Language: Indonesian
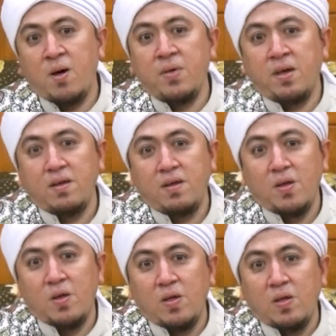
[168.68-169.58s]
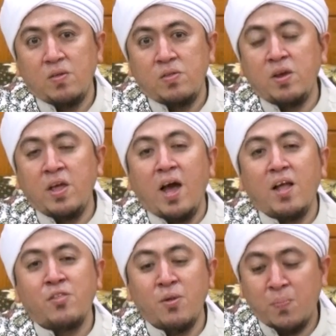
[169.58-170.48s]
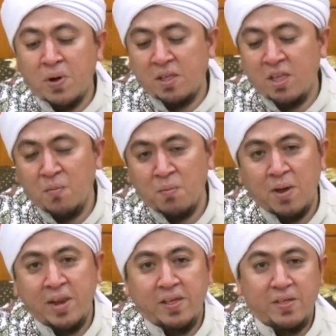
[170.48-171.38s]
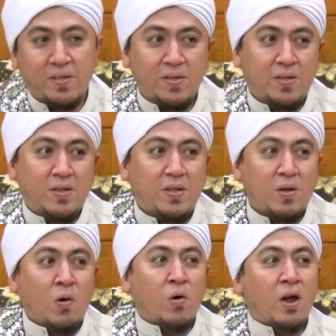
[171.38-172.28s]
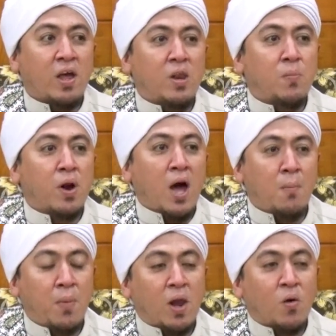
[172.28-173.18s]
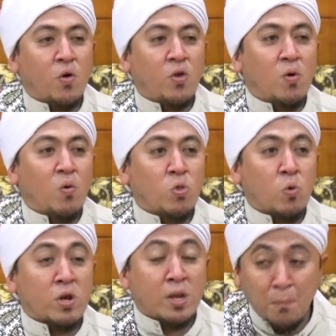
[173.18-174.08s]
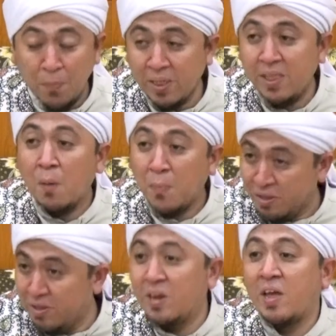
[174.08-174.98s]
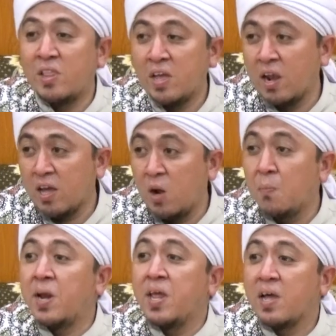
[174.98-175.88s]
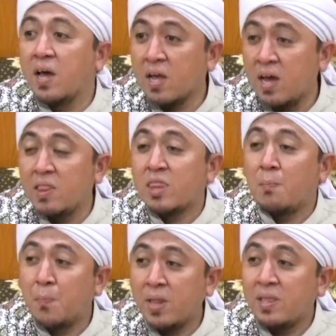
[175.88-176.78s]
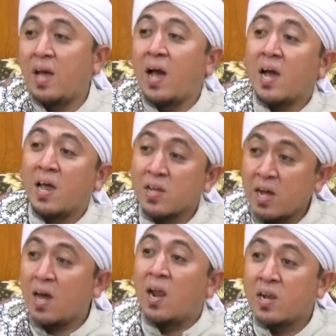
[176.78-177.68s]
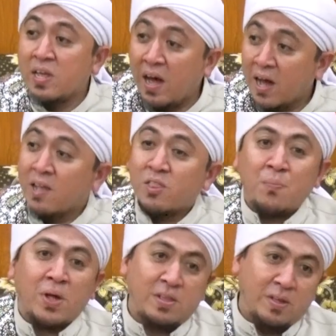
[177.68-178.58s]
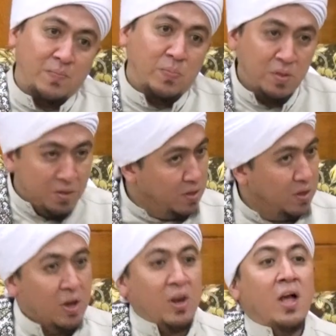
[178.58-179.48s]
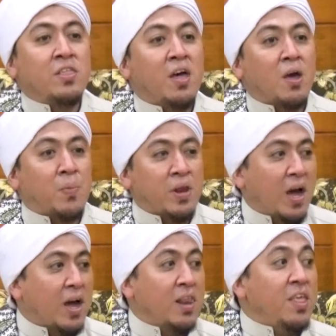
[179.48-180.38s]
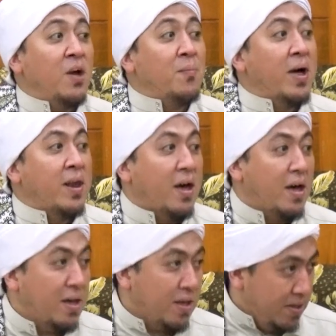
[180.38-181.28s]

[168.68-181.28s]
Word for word: Faham ya? Jadi ajib katanya Imam Ali. Orang ini beramal ngoyo untuk tempat yang pasti dia tinggalkan, meninggalkan tempat yang akan kekal dia akan tempati. Ini ajaib, ini akalnya kemana?